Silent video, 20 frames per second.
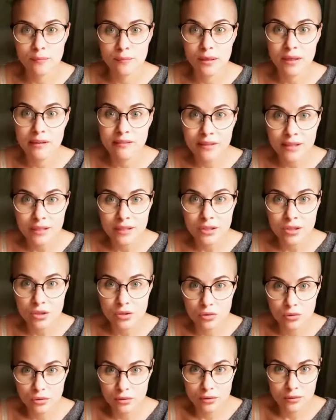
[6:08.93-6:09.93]
Поговорите,
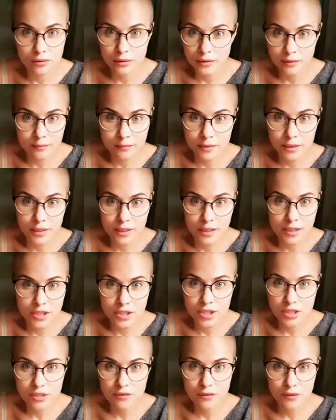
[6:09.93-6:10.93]
что ты меня,
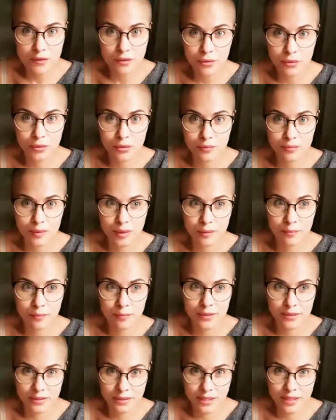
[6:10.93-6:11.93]
конечно, извини, но
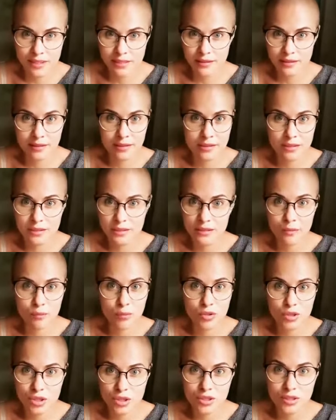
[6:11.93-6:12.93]
постарайся так с сыном
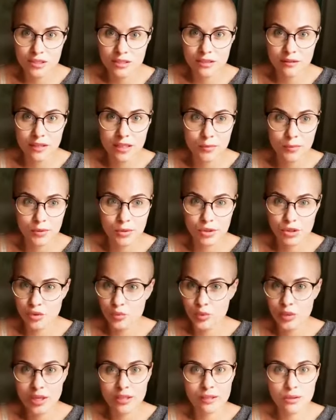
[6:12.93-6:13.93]
больше не разговаривать, потому что
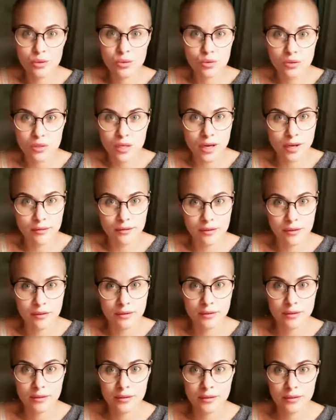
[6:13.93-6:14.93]
меня это не устраивает.
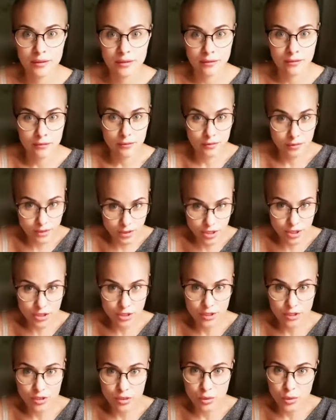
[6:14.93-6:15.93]

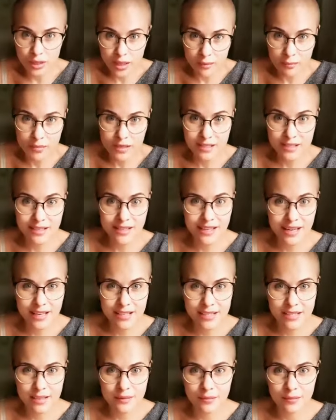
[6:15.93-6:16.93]
Защититесь, только без
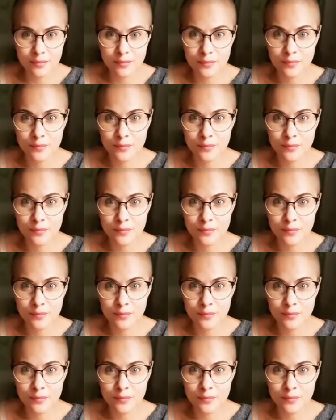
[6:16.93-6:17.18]
агрессии.